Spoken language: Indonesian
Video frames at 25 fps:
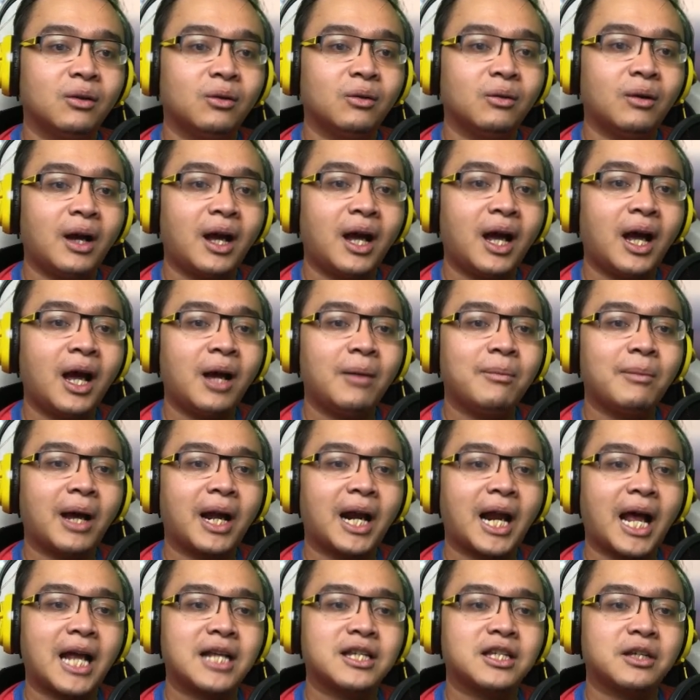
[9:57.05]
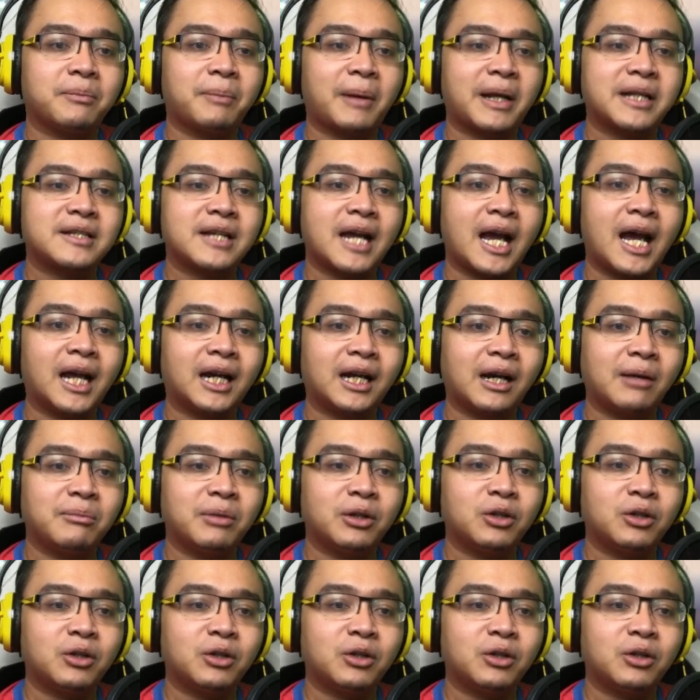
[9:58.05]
Wah, malah asik pacaran